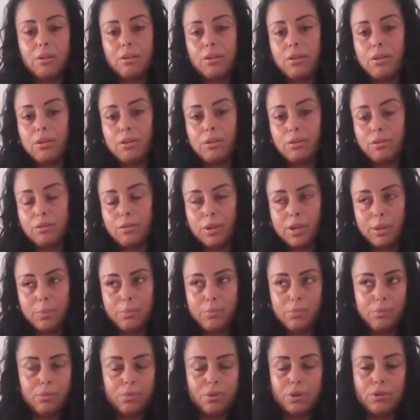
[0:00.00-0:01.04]
on n'a
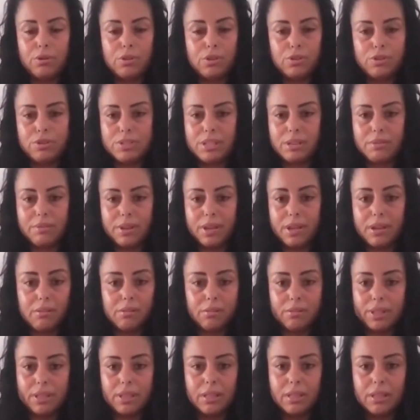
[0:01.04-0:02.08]
plus grand chose à faire, en
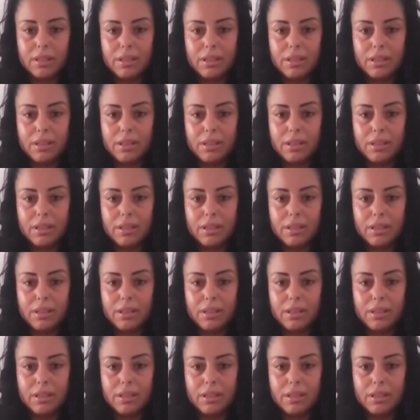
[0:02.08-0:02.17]
fait.